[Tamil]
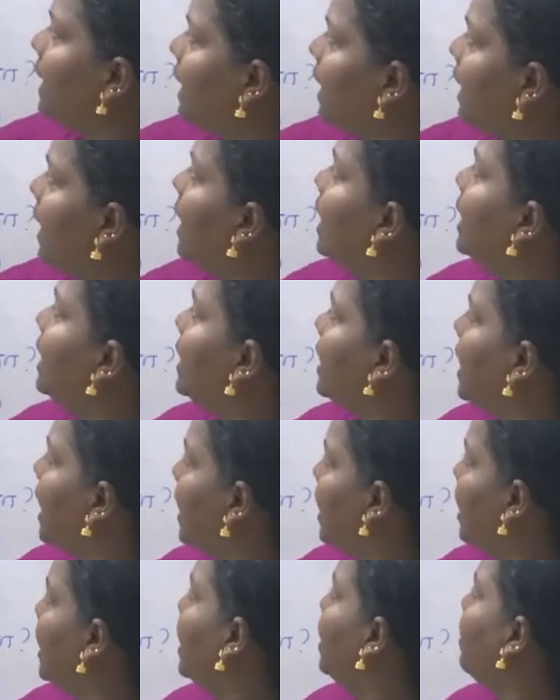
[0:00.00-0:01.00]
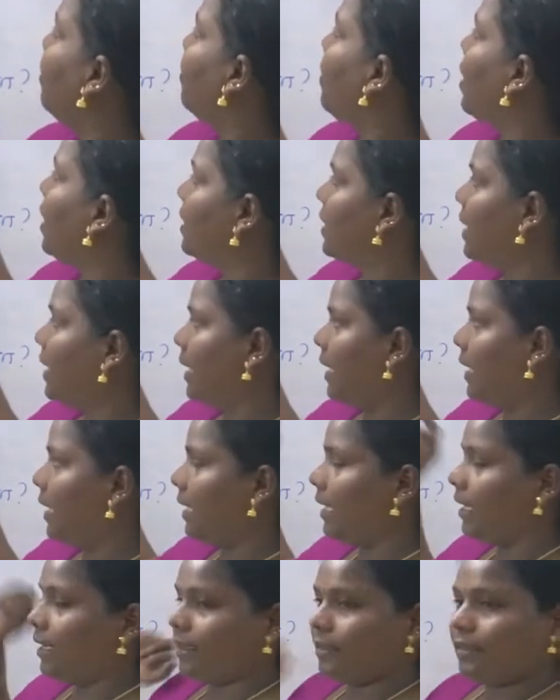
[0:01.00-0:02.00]
நீங்கள் எங்கே
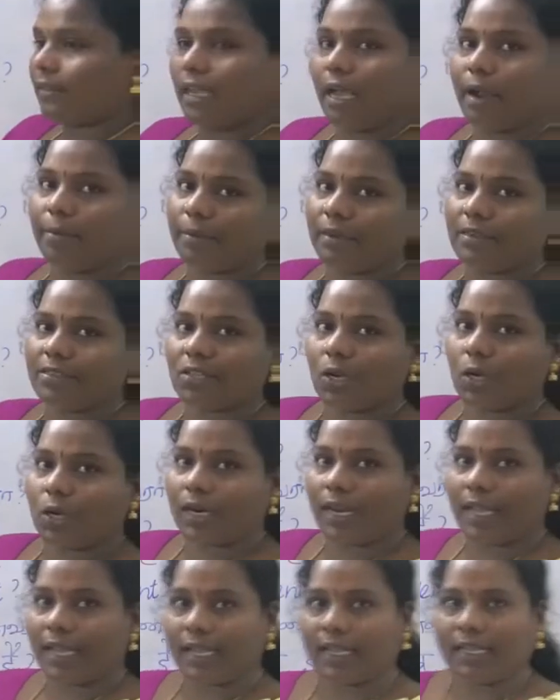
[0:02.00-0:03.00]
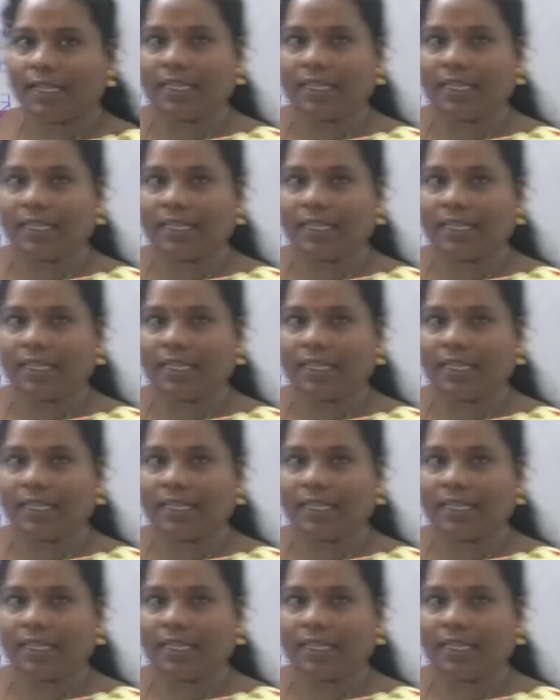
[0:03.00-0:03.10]
வாழ்கிறீர்கள் அப்படின்னு சொல்கிறாங்க